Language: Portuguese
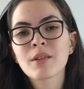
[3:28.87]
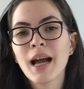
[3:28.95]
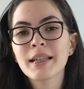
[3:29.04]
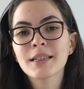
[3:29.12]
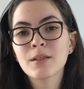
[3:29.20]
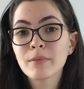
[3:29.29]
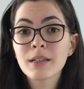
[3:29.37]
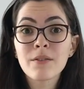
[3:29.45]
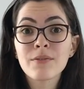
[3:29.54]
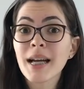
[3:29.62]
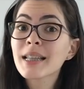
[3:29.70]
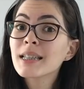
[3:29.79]
A gente não precisa
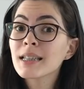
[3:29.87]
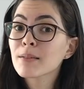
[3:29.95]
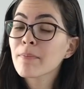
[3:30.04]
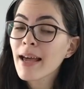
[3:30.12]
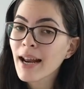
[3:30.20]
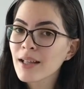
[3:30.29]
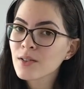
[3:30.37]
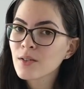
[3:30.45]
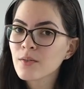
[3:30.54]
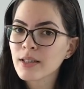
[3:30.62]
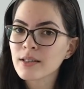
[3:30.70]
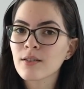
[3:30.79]
ficar desesperado
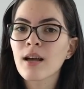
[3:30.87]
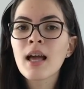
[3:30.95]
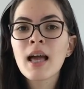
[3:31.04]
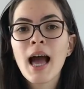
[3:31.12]
com isso.